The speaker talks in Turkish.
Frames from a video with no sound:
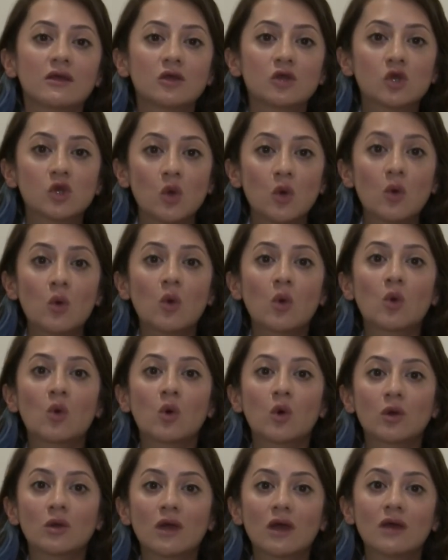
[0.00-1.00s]
çok
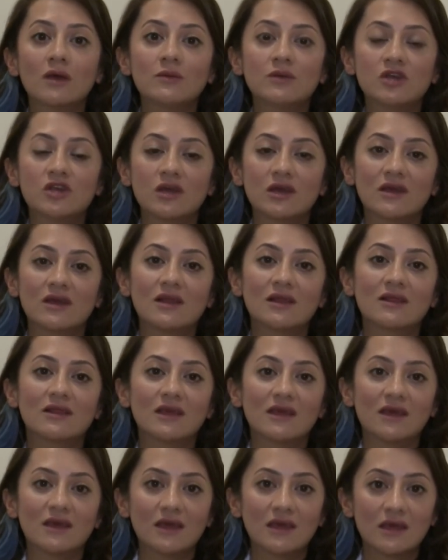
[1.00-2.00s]
kolay bir
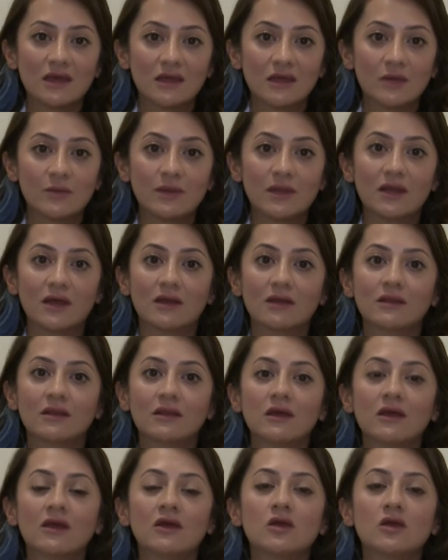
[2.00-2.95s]
şekilde yanabilen,